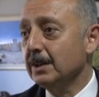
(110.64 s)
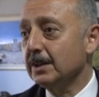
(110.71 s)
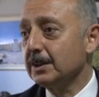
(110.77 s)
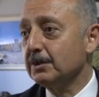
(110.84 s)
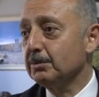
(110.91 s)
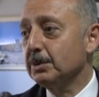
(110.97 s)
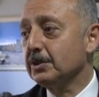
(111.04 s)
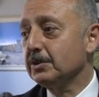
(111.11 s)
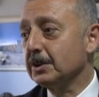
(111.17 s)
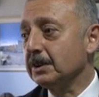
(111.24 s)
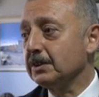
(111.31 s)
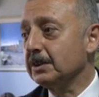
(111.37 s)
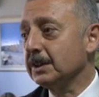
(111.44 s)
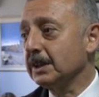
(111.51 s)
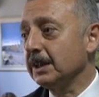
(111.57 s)
e, bir
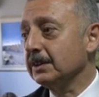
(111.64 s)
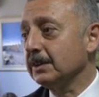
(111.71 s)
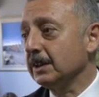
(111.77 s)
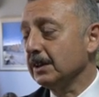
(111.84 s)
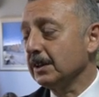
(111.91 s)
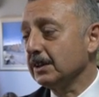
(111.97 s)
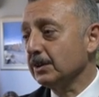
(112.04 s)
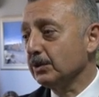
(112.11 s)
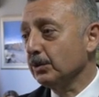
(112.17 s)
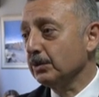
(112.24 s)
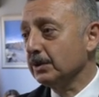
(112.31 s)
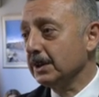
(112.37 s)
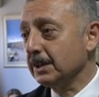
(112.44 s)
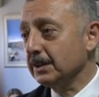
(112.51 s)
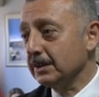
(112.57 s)
çadır kent alanı,
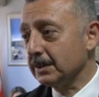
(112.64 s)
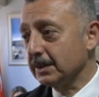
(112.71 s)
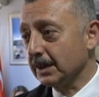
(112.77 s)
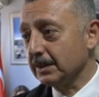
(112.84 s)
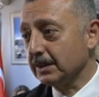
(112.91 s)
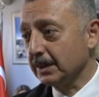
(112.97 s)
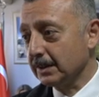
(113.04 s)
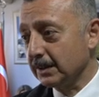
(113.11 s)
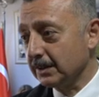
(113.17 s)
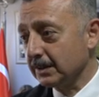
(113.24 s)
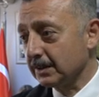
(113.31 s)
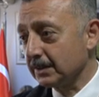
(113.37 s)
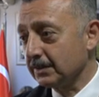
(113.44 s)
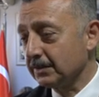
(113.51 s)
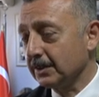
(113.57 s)
konteyner kent alanı
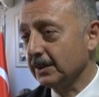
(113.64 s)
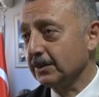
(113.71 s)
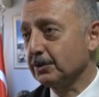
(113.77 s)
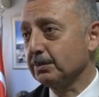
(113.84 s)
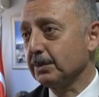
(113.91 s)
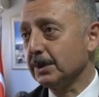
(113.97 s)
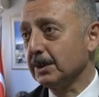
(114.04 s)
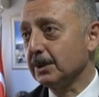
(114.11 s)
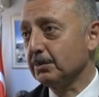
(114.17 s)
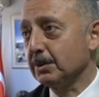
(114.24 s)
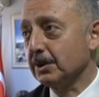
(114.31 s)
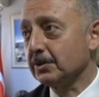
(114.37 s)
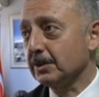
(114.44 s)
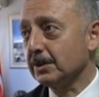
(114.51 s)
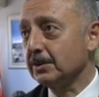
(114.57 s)
çalışmaları
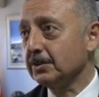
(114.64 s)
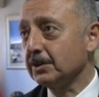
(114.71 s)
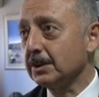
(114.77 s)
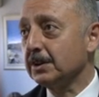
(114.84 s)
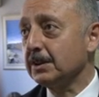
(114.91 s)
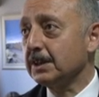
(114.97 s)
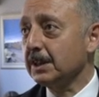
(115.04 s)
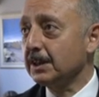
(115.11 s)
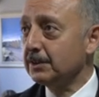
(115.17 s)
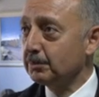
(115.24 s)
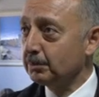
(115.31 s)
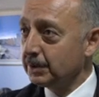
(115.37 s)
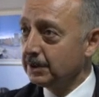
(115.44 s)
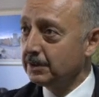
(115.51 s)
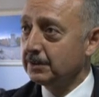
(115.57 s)
başladı. Çadır kent
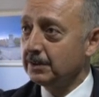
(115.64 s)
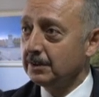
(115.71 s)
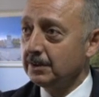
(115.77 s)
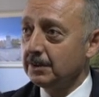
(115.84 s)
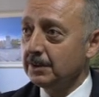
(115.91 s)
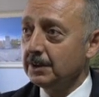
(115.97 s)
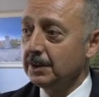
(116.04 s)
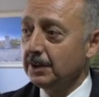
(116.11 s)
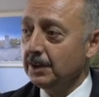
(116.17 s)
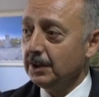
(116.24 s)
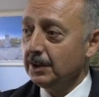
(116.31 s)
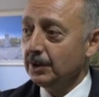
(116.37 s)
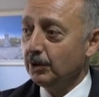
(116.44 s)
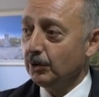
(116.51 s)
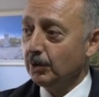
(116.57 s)
bitti.
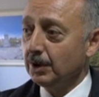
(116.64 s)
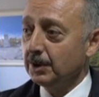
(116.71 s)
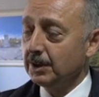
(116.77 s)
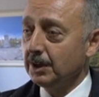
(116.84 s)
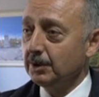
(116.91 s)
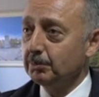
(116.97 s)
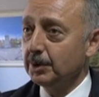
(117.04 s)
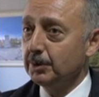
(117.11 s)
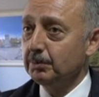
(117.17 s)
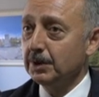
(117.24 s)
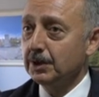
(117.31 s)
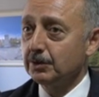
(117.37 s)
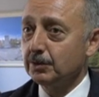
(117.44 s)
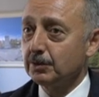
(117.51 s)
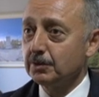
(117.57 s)
Orada
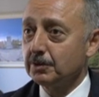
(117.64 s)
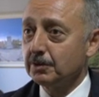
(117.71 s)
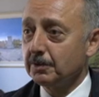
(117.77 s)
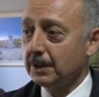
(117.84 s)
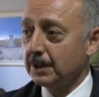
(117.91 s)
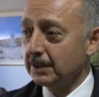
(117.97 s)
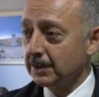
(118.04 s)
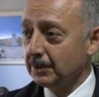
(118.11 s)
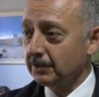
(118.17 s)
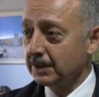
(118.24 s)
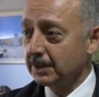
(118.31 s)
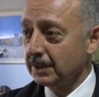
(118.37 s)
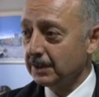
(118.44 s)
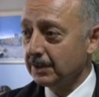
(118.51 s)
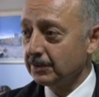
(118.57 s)
1500 civarında
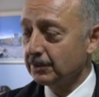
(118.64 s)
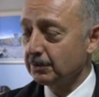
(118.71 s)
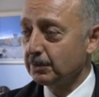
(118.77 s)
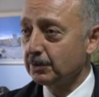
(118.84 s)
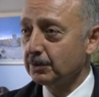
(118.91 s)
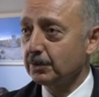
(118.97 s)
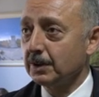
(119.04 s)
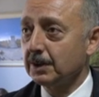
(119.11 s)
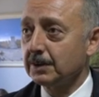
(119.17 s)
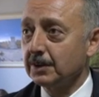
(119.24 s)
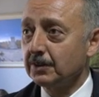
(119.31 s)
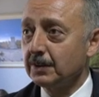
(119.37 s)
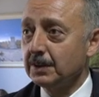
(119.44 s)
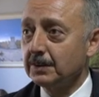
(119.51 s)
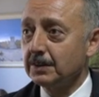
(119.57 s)
vatandaşımız şu anda
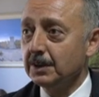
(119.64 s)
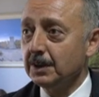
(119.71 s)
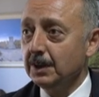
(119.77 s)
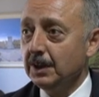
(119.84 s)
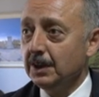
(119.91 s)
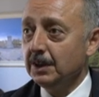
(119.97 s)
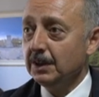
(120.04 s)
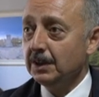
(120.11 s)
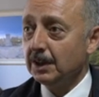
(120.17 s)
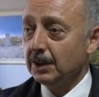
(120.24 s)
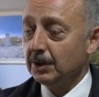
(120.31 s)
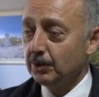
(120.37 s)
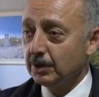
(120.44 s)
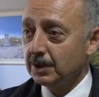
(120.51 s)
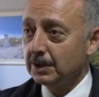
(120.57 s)
var.
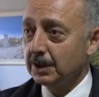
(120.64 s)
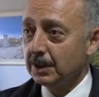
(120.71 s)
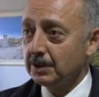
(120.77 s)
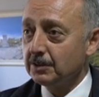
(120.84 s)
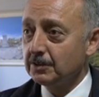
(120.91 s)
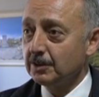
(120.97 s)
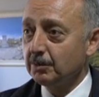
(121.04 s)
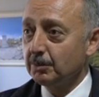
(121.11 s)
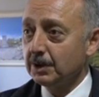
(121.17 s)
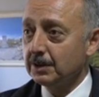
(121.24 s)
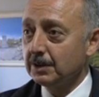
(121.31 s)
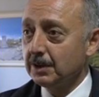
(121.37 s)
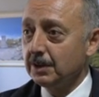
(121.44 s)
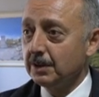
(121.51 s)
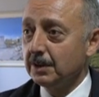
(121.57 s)
Orada aynı
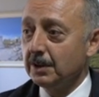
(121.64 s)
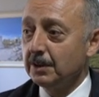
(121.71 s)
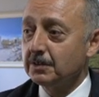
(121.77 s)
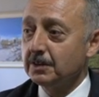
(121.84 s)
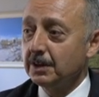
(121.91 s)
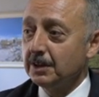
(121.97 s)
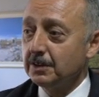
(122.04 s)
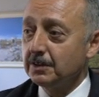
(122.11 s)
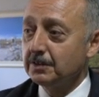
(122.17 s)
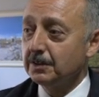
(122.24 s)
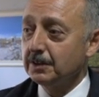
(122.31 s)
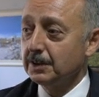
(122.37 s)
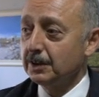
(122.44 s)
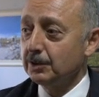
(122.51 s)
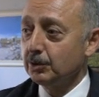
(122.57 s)
zamanda
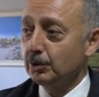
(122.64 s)
eczanesinden